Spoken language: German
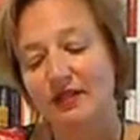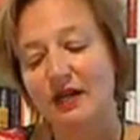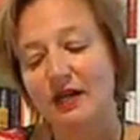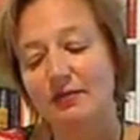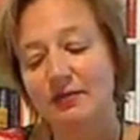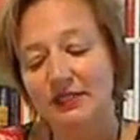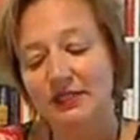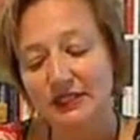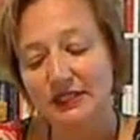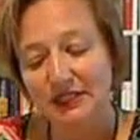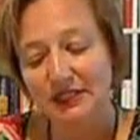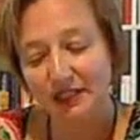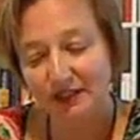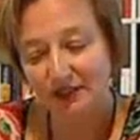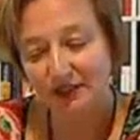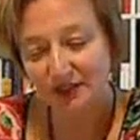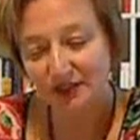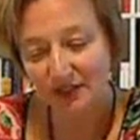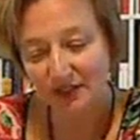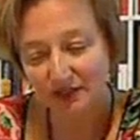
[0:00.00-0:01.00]
Aber die
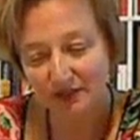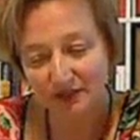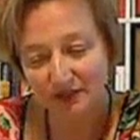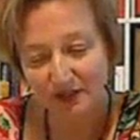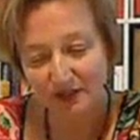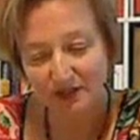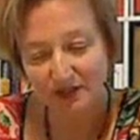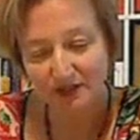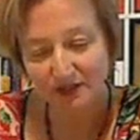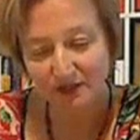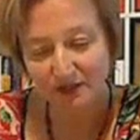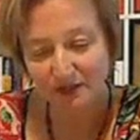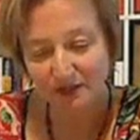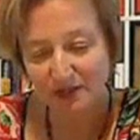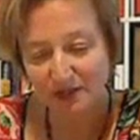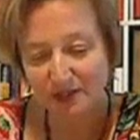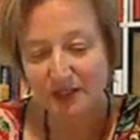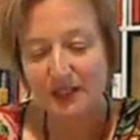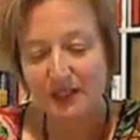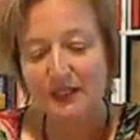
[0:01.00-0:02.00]
Sekretärin teilte ihr
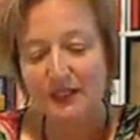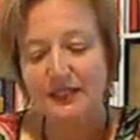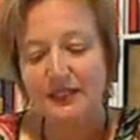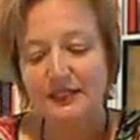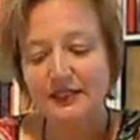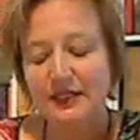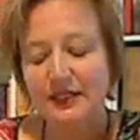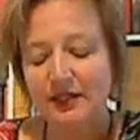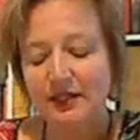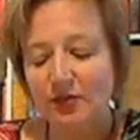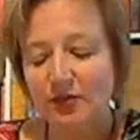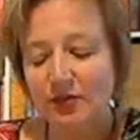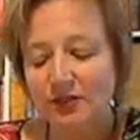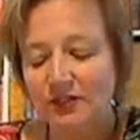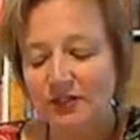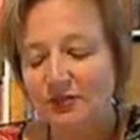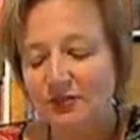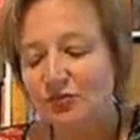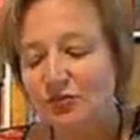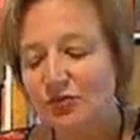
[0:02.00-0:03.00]
mit, dass Reiko an
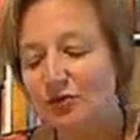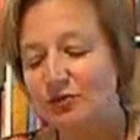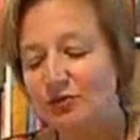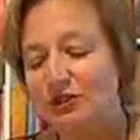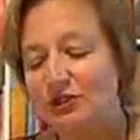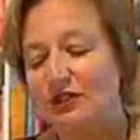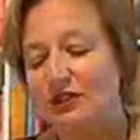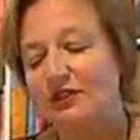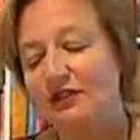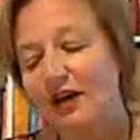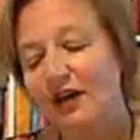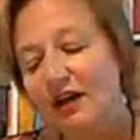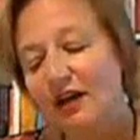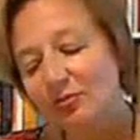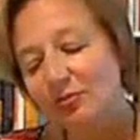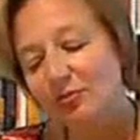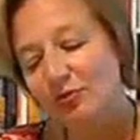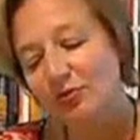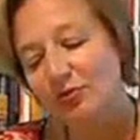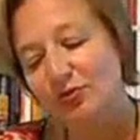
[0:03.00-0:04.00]
diesem Vormittag
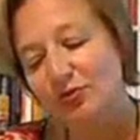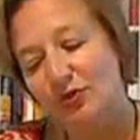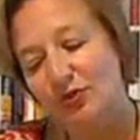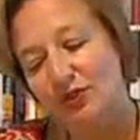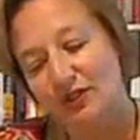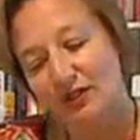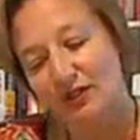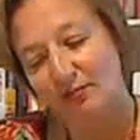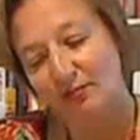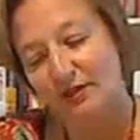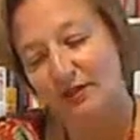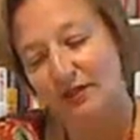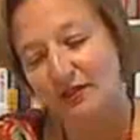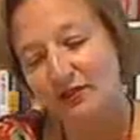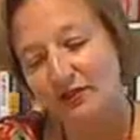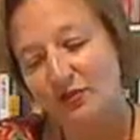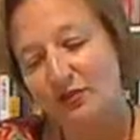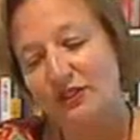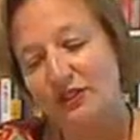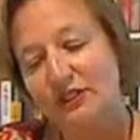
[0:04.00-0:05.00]
Nachprüfungen
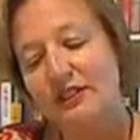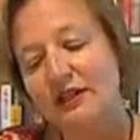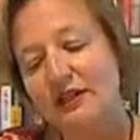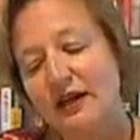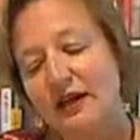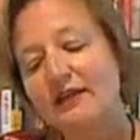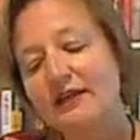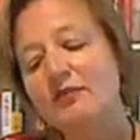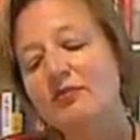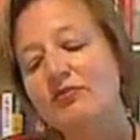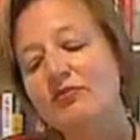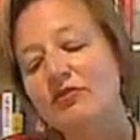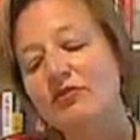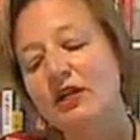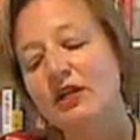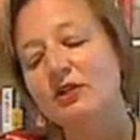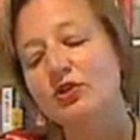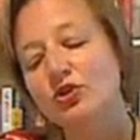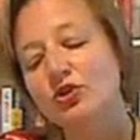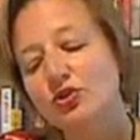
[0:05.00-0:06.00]
abhalte und in keinem
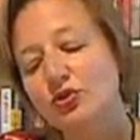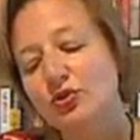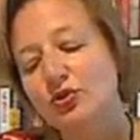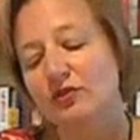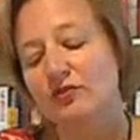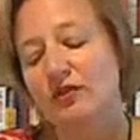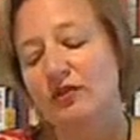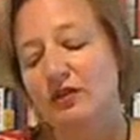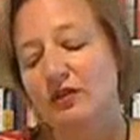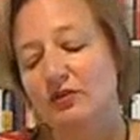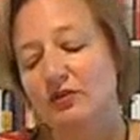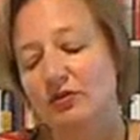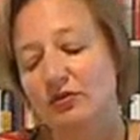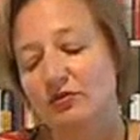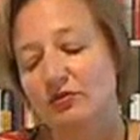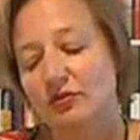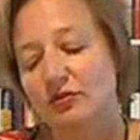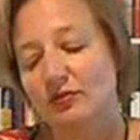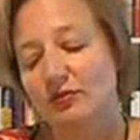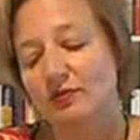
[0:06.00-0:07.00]
Fall gestört werden
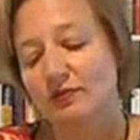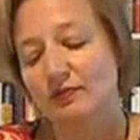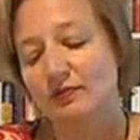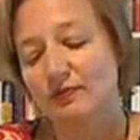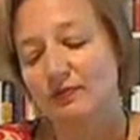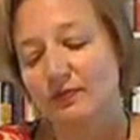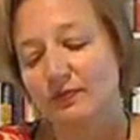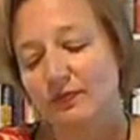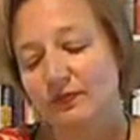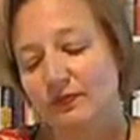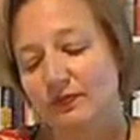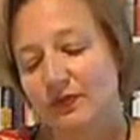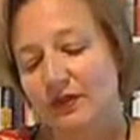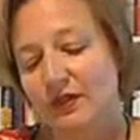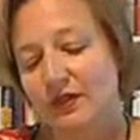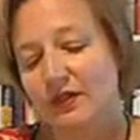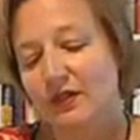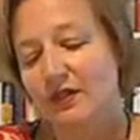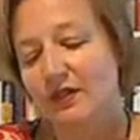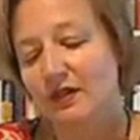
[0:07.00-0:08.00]
dürfe.
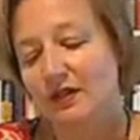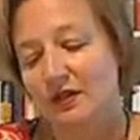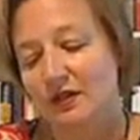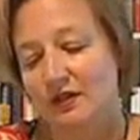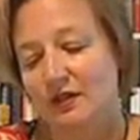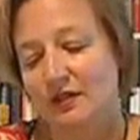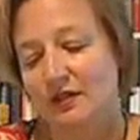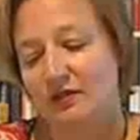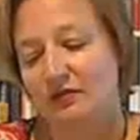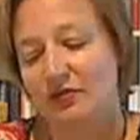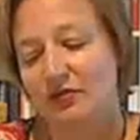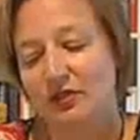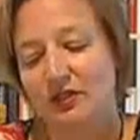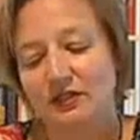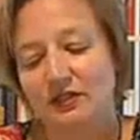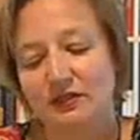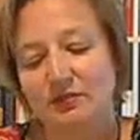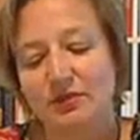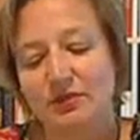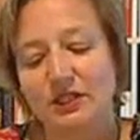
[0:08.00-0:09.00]
Davon
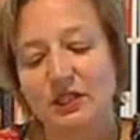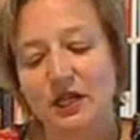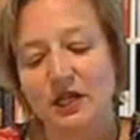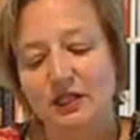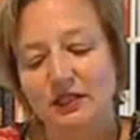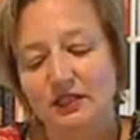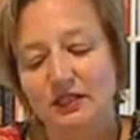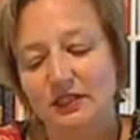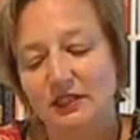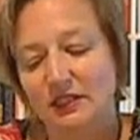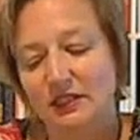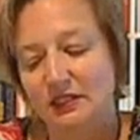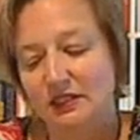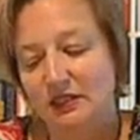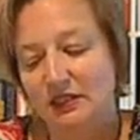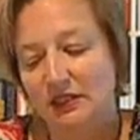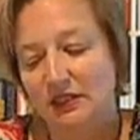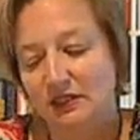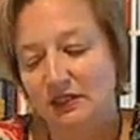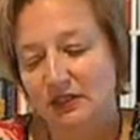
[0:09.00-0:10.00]
hat er mir gar nichts
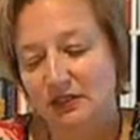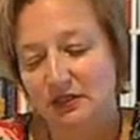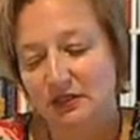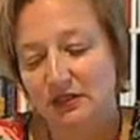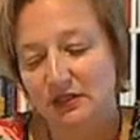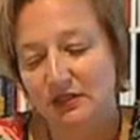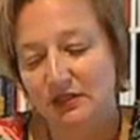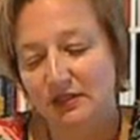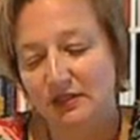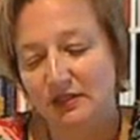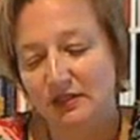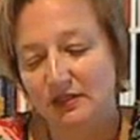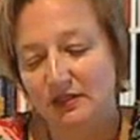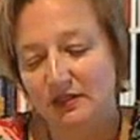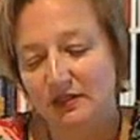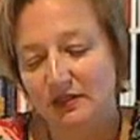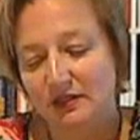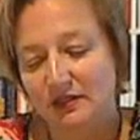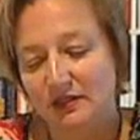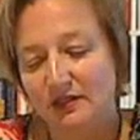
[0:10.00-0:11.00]
erzählt.
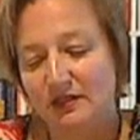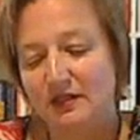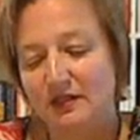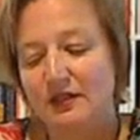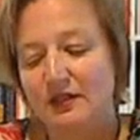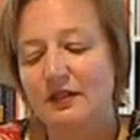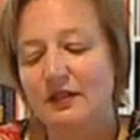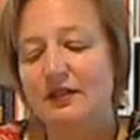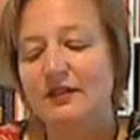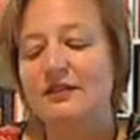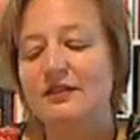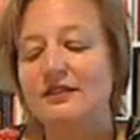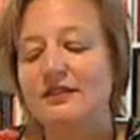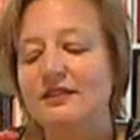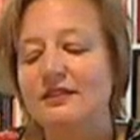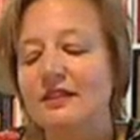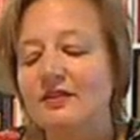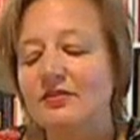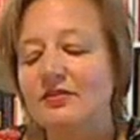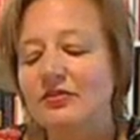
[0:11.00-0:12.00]

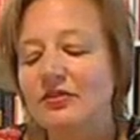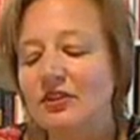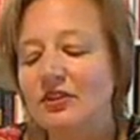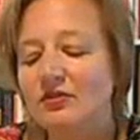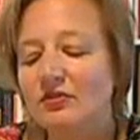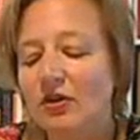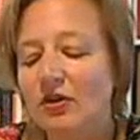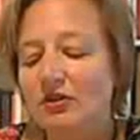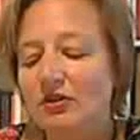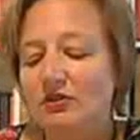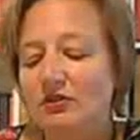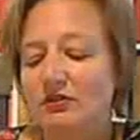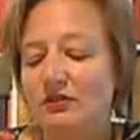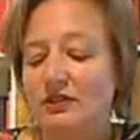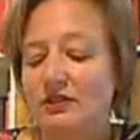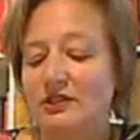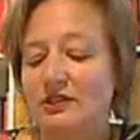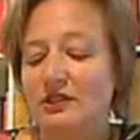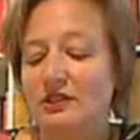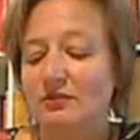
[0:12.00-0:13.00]
Das sei vier Wochen
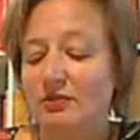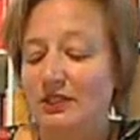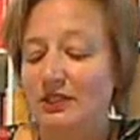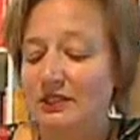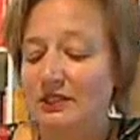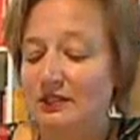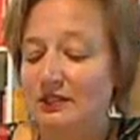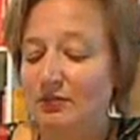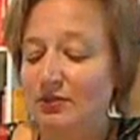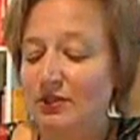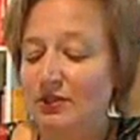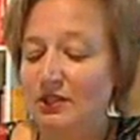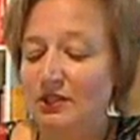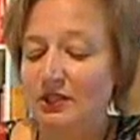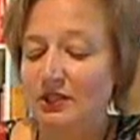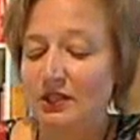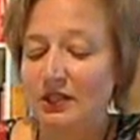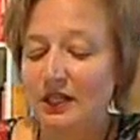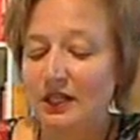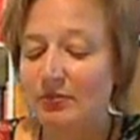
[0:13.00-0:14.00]
nach
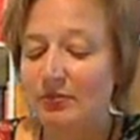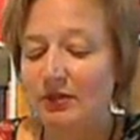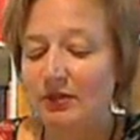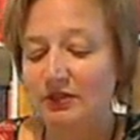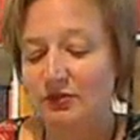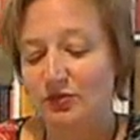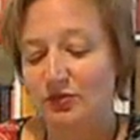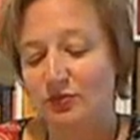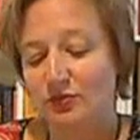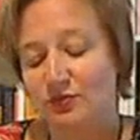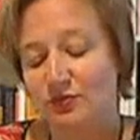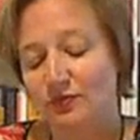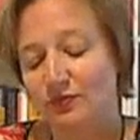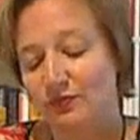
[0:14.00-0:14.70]
Trimesterbeginn immer so.